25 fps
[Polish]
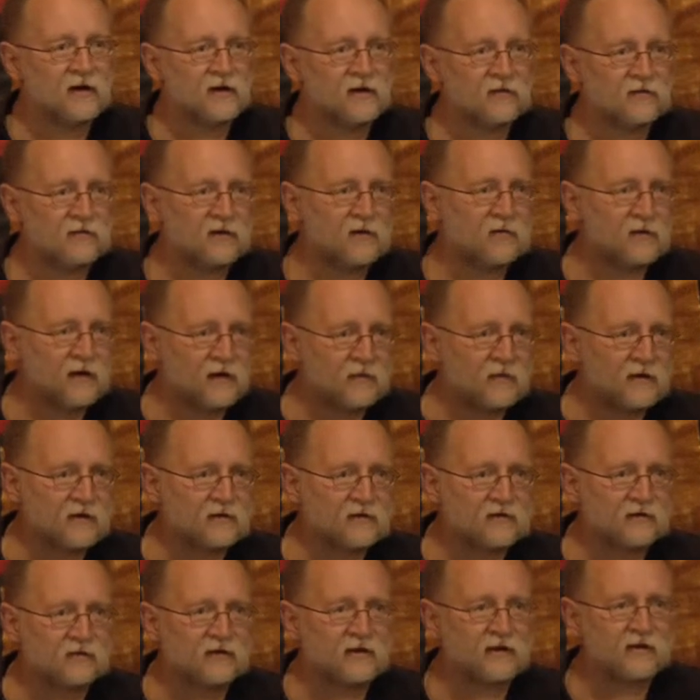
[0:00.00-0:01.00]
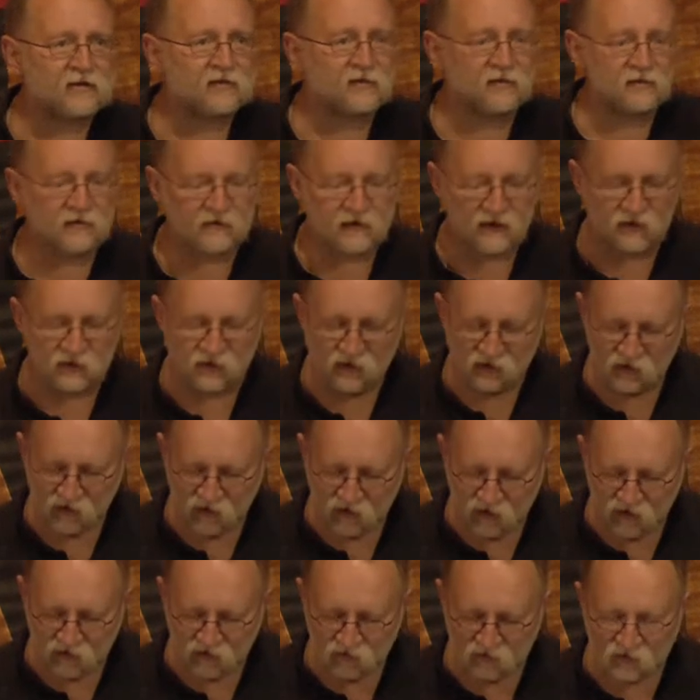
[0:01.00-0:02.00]
która miała bardzo ograniczony zasięg,
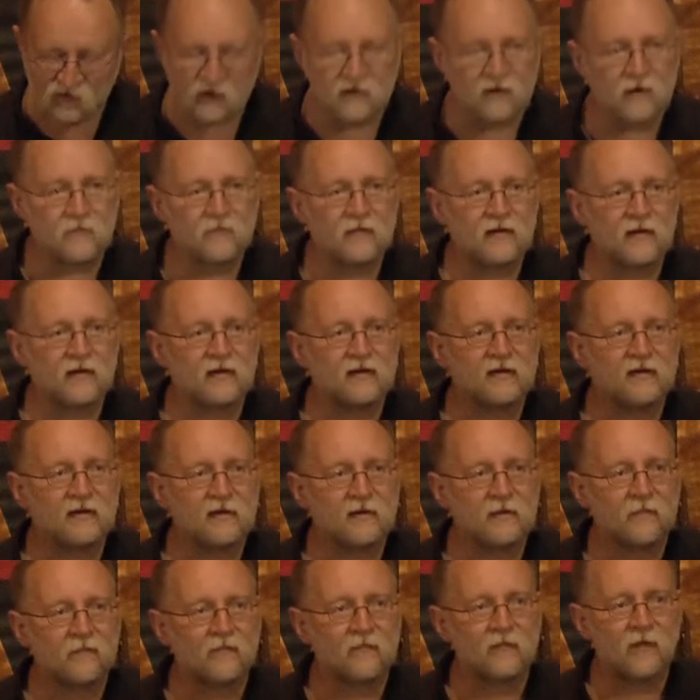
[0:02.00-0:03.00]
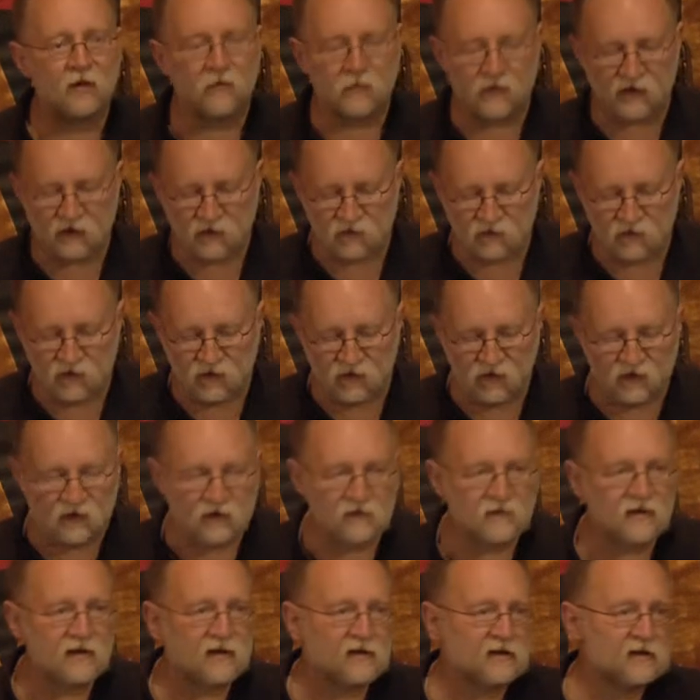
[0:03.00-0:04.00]
ale została pięknie opracowana.
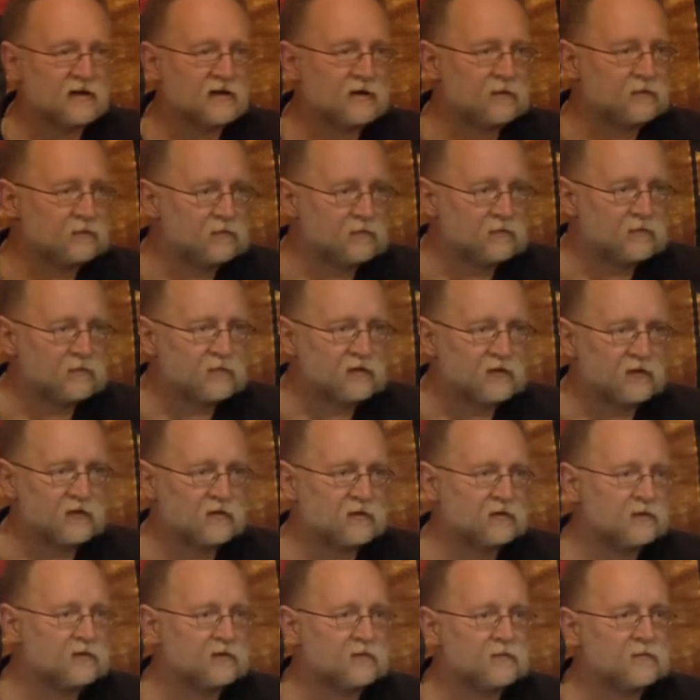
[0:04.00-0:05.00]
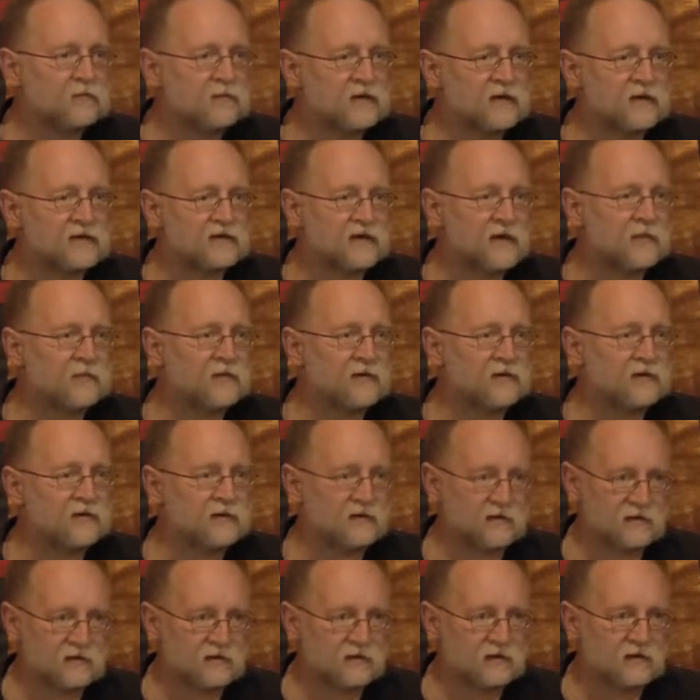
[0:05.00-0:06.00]
Niewielka, ten testament
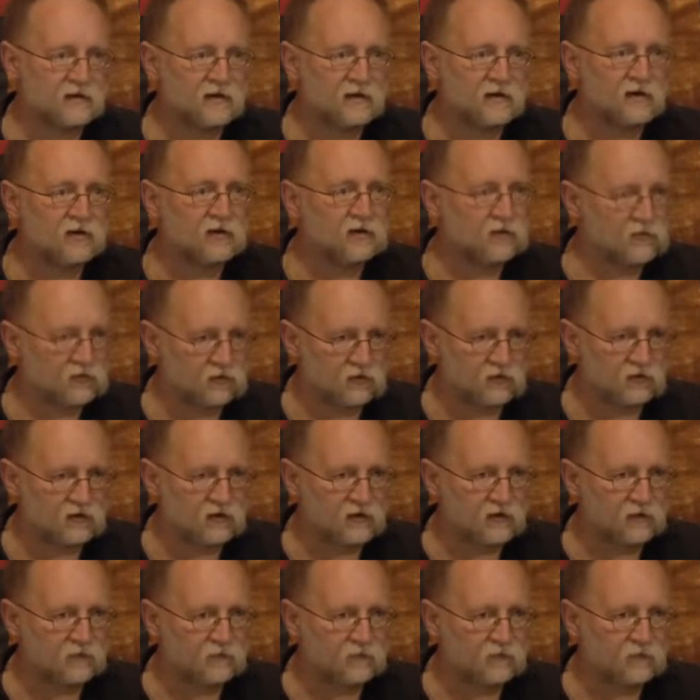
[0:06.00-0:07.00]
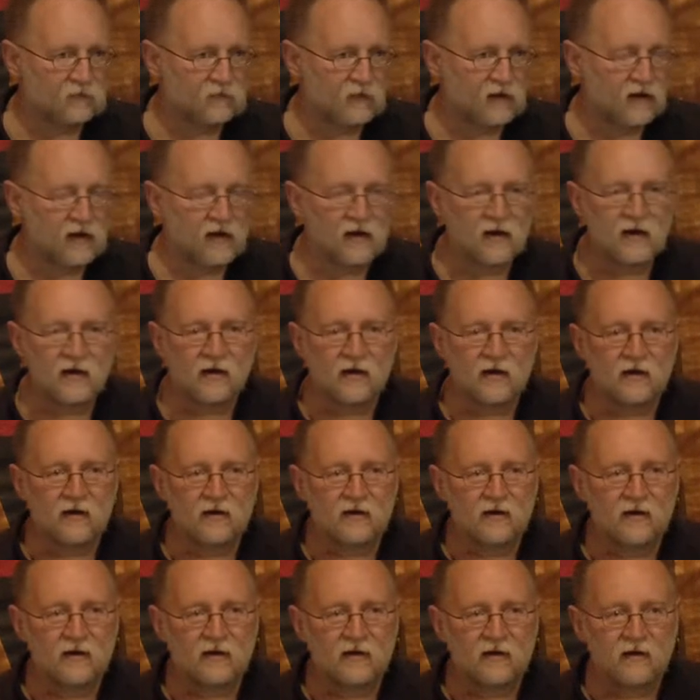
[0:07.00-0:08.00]
jest krótki.
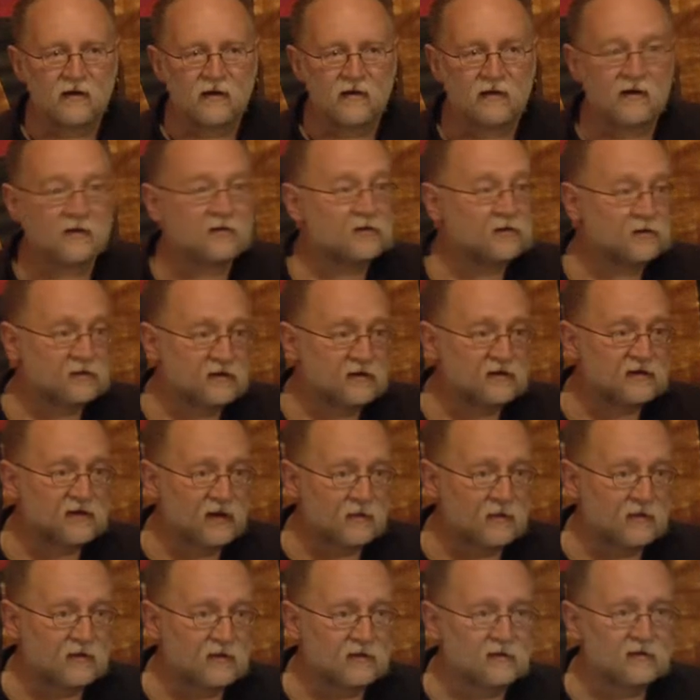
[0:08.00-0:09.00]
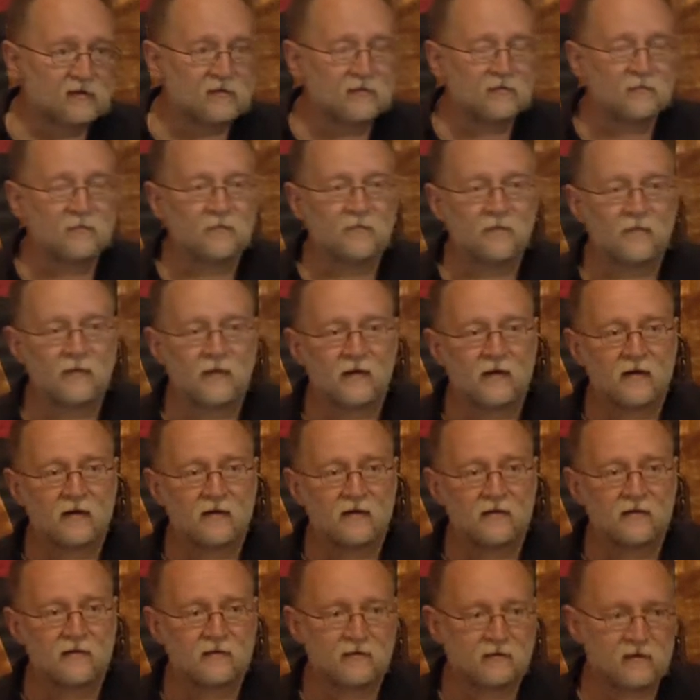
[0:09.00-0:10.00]
Dlaczego testament?
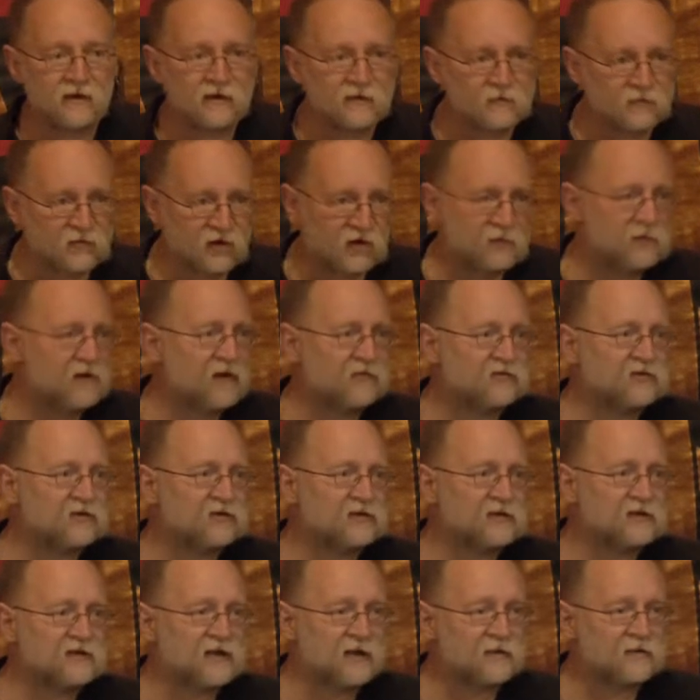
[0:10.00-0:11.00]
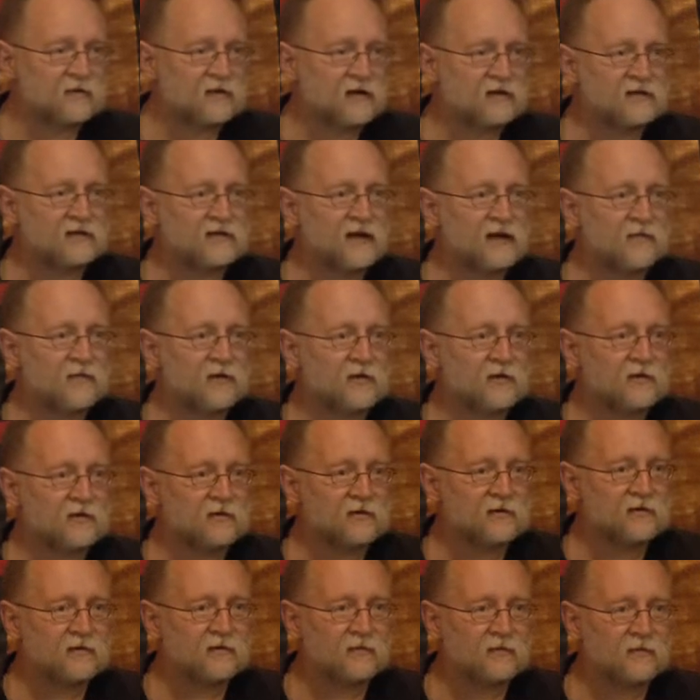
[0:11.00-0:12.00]
Y, to jest prześmiewczy testament.
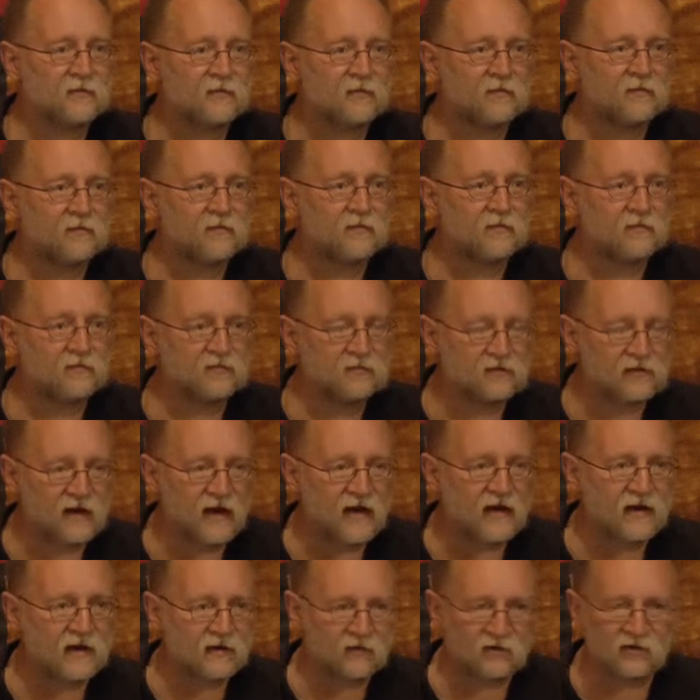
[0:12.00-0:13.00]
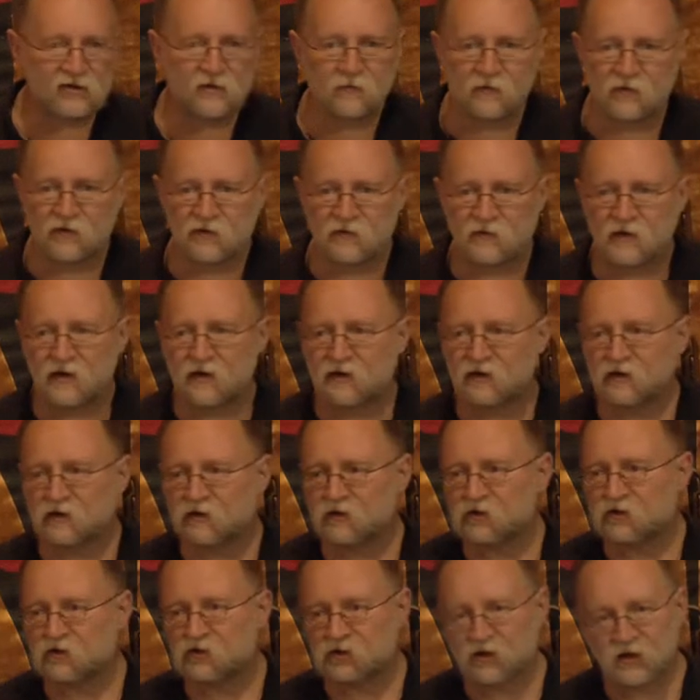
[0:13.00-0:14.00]
Y, szlajając się po rozmaitych
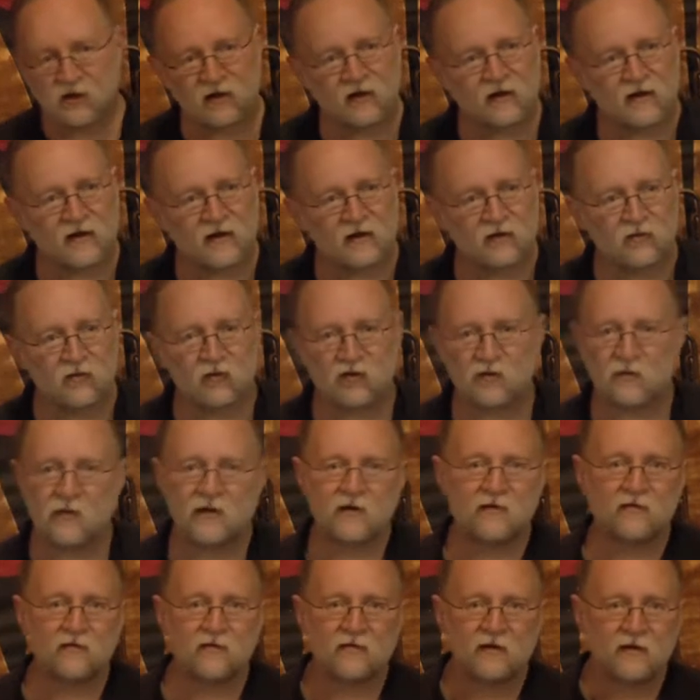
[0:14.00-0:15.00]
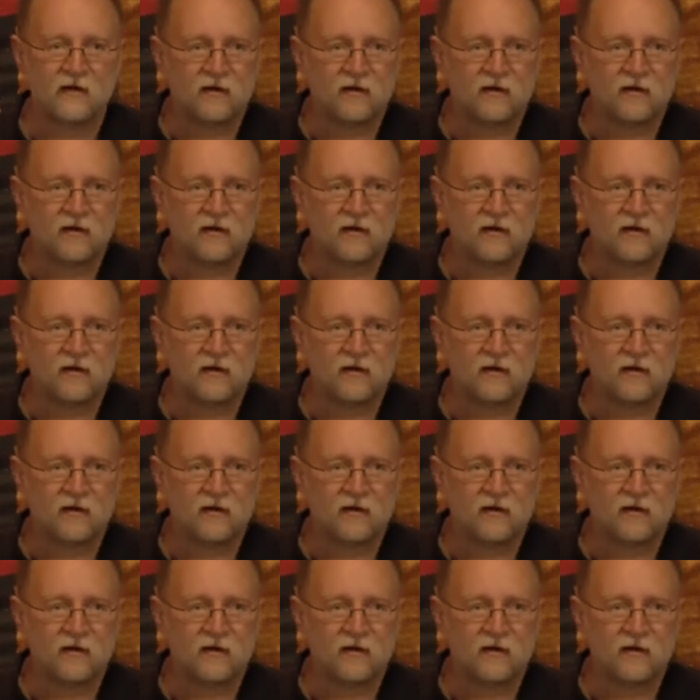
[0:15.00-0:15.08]
szynkach, które mają